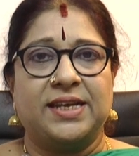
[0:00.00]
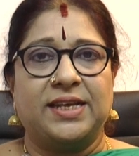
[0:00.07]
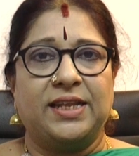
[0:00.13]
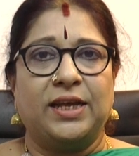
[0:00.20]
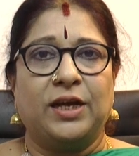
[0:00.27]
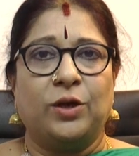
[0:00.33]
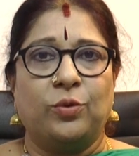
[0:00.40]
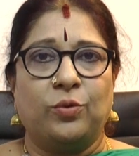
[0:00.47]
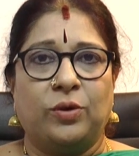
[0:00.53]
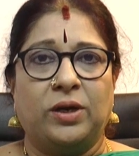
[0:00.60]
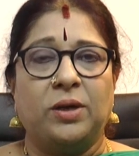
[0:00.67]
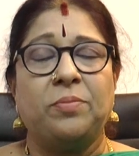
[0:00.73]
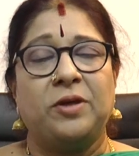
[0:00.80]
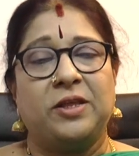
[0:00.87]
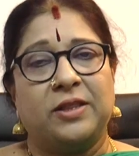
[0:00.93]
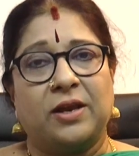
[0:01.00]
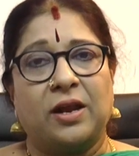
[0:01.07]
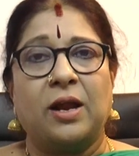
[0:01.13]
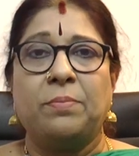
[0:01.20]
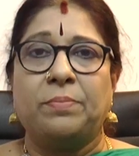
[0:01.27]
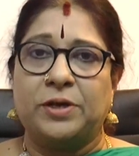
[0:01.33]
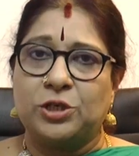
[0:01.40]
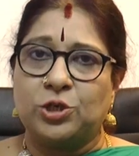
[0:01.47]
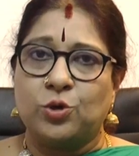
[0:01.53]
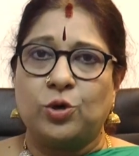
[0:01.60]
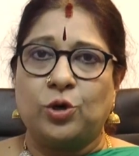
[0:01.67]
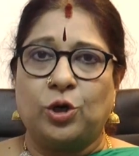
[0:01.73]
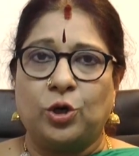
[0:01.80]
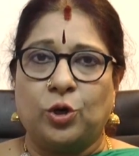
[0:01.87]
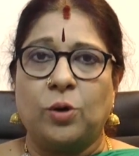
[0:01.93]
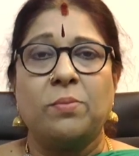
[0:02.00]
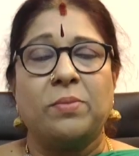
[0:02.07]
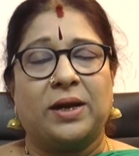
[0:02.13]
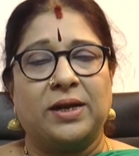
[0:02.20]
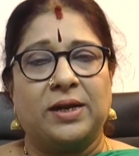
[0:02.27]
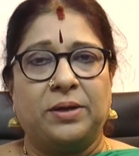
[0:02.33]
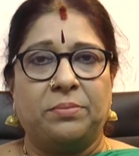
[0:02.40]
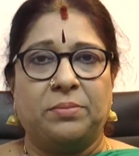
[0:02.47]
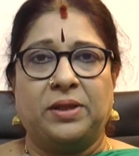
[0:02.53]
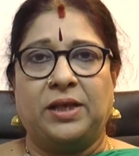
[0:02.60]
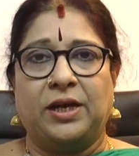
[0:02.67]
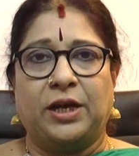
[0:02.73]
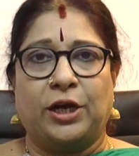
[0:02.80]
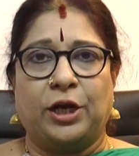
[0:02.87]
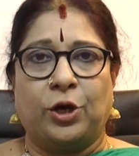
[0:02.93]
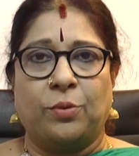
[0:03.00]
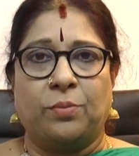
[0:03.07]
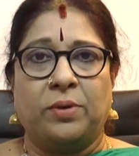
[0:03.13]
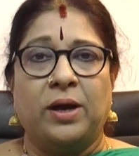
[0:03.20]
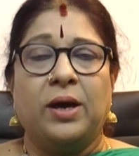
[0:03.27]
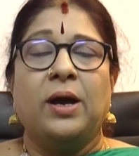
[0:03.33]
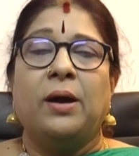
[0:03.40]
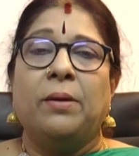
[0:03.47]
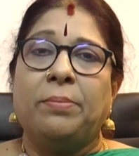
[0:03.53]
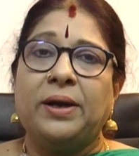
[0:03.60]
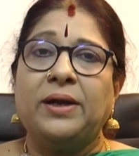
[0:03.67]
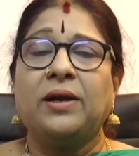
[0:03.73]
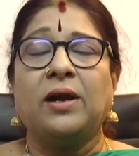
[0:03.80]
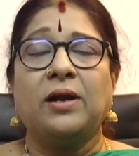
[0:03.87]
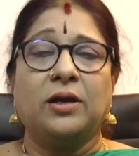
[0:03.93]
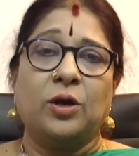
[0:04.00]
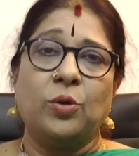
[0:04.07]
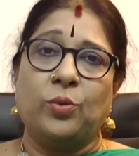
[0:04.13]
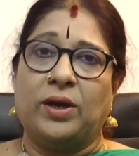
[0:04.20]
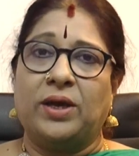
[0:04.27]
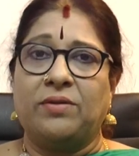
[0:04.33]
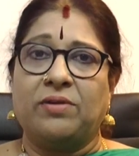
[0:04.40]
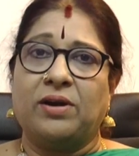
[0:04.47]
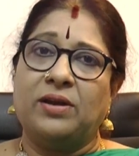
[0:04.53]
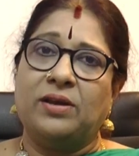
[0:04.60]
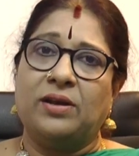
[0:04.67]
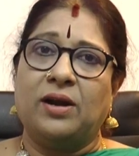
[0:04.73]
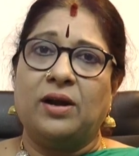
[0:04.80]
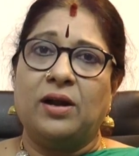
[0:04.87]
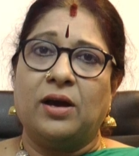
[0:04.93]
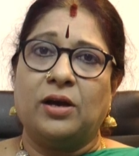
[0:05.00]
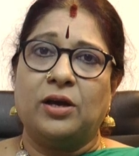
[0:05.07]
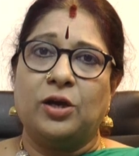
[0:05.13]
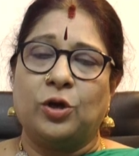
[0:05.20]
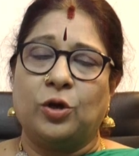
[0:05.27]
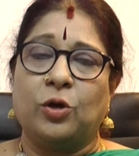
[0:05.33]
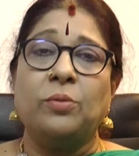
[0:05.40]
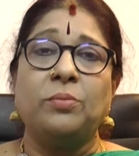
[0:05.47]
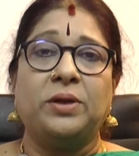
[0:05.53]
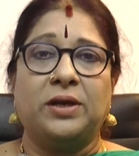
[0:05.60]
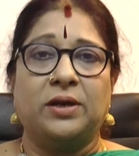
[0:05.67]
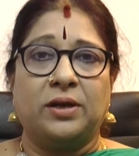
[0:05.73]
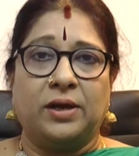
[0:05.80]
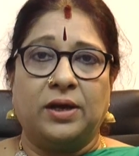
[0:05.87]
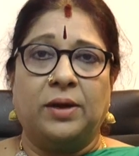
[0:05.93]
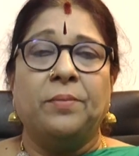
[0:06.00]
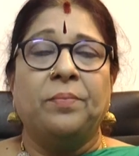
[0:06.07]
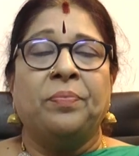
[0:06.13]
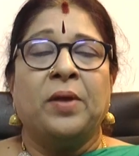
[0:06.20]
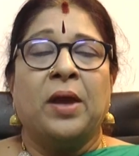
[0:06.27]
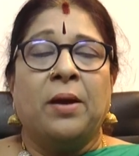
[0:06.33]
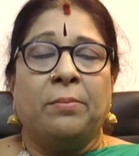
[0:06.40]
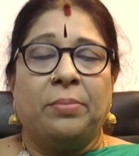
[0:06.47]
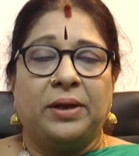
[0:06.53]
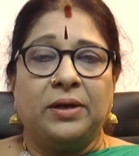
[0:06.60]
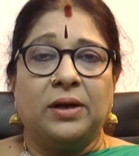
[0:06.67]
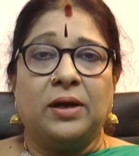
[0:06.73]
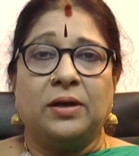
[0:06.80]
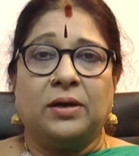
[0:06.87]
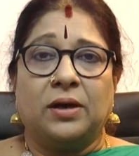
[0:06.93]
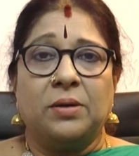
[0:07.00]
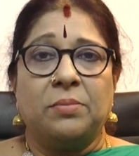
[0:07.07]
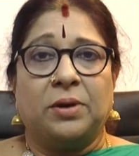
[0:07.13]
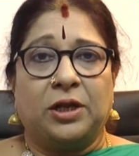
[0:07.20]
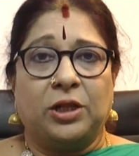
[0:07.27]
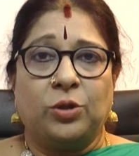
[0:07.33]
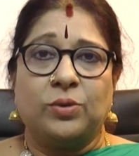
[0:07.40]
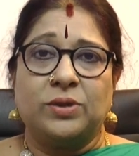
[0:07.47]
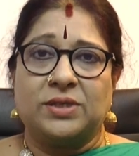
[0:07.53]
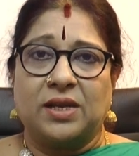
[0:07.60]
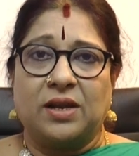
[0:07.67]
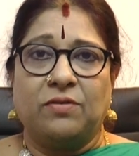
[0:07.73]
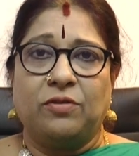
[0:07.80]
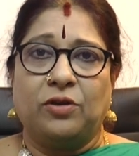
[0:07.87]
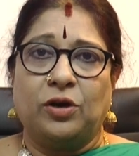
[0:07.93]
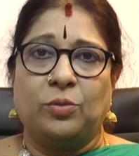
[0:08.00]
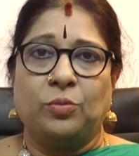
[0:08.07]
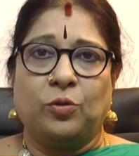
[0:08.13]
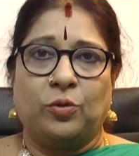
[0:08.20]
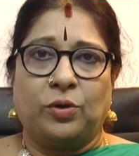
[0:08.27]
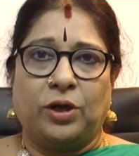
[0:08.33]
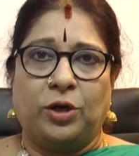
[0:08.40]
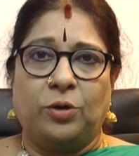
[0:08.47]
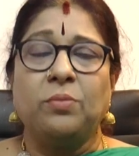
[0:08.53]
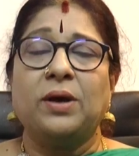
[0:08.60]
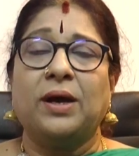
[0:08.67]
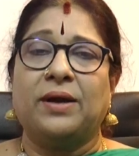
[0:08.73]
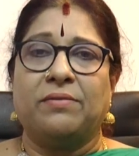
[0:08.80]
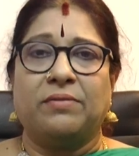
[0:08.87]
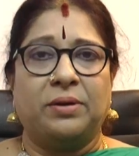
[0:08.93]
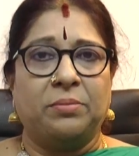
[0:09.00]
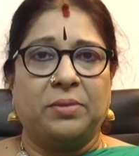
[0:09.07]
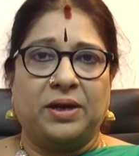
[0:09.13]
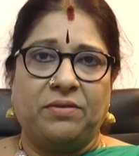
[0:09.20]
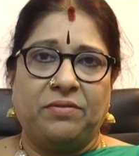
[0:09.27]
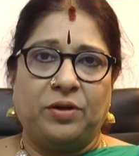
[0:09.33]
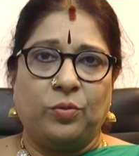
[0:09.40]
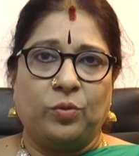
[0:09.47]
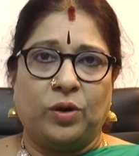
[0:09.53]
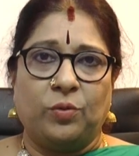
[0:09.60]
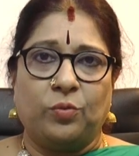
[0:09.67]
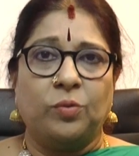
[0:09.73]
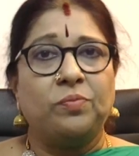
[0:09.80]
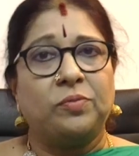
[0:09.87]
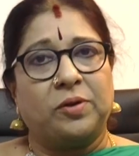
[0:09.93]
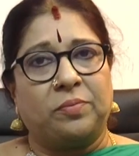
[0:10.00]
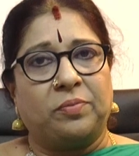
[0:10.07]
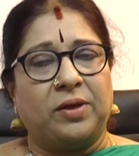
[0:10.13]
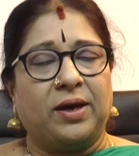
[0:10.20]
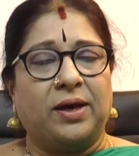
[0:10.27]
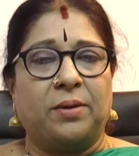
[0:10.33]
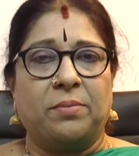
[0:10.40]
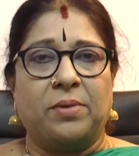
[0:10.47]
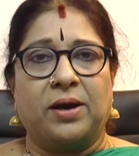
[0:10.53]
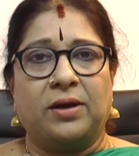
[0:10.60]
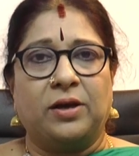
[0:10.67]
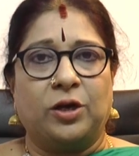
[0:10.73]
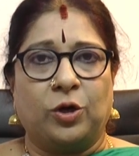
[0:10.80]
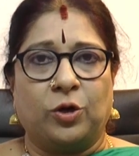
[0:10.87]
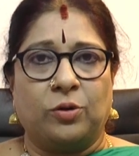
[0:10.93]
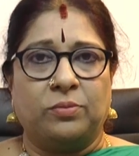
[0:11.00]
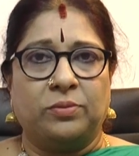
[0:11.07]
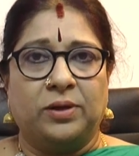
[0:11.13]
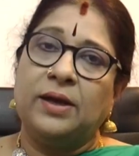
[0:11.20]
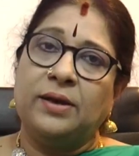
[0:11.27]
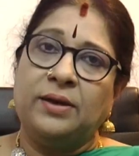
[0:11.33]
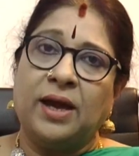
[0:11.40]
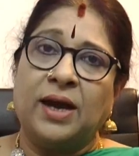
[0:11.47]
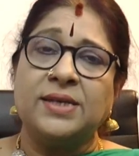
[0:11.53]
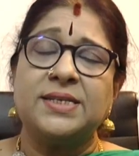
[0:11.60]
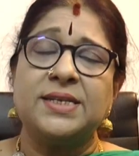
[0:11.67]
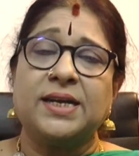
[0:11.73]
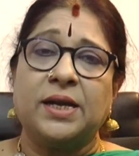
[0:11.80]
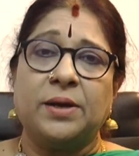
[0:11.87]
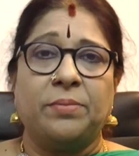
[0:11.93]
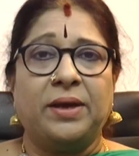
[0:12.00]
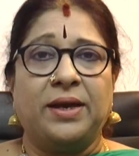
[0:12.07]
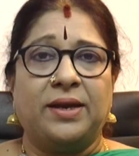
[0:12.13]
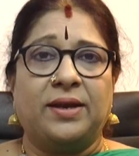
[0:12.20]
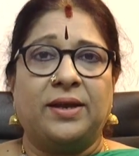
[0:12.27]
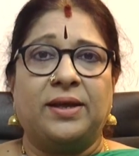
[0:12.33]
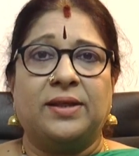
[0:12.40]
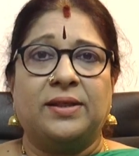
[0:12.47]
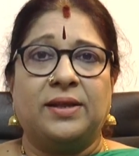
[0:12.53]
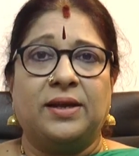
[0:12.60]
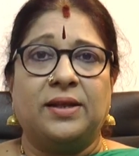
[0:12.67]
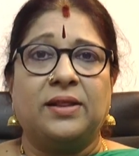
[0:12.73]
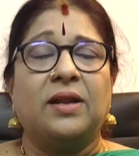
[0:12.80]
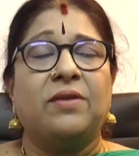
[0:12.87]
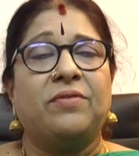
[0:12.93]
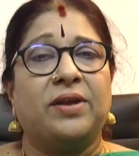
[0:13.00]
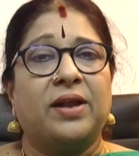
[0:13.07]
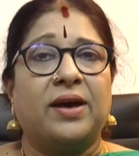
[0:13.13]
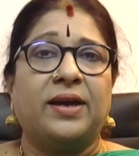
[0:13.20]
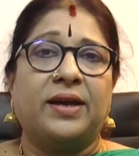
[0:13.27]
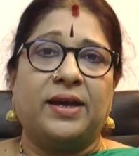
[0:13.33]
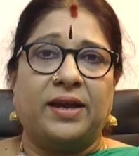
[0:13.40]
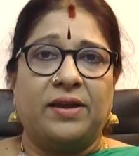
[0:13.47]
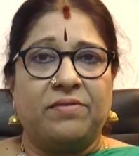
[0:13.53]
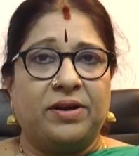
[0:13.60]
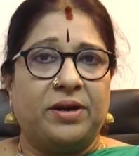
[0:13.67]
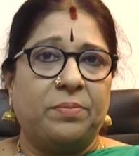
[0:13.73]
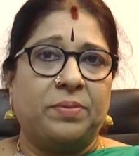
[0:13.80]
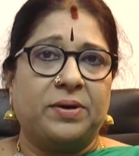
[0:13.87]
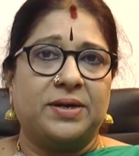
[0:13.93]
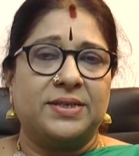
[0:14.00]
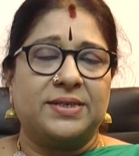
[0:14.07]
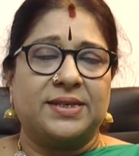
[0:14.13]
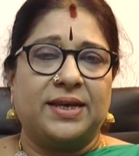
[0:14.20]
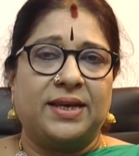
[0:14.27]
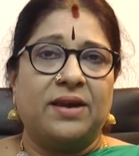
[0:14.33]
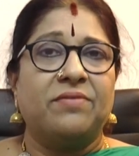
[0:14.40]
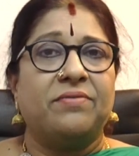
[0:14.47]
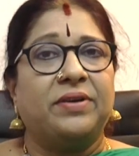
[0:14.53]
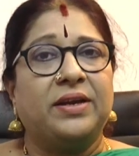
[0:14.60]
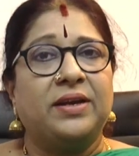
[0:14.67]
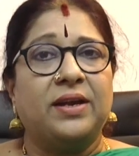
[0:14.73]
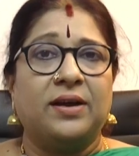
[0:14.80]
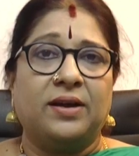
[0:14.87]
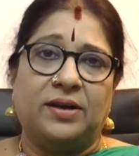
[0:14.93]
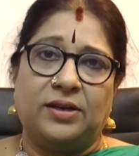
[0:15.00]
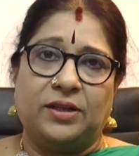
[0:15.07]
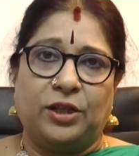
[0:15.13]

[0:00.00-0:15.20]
செய்திகள் உண்டு இதனால் பெற்றோர்களுக்கும் மன நிம்மதி கிடைக்கும் பெண்களுக்கு உயர்வான நாளாக இருக்கும் இன்று பெண்களுக்கு மருத்துவ செலவுகளும் குறையும் கணவன் மனைவி உறவும் திருப்திகரமாக இருக்கும் ஞாயிற்றுக்கிழமை இன்றைய தினத்தில் விநாயகரை வழிபாடு செய்ய விக்னங்கள்